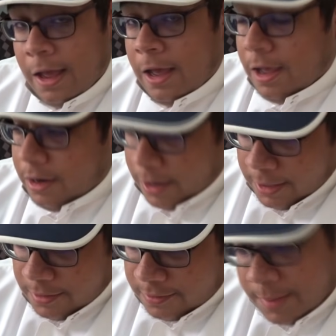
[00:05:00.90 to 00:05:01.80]
أه
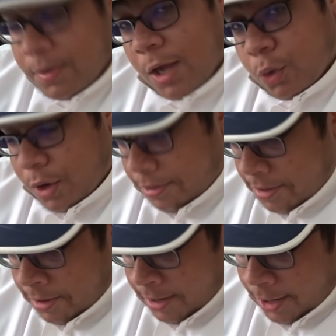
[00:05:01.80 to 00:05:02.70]
لقد استمتعت
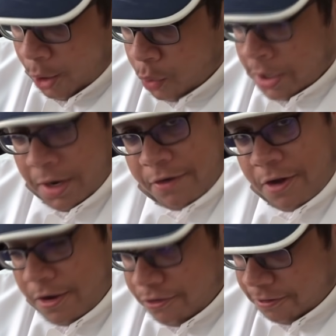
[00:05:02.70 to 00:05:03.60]
كثيرا لأنه كان
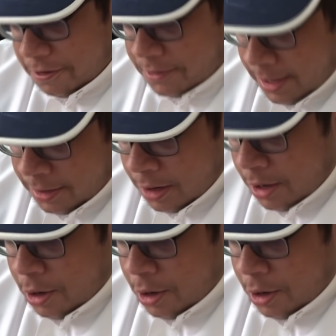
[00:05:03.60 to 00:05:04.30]
شيئا جديدا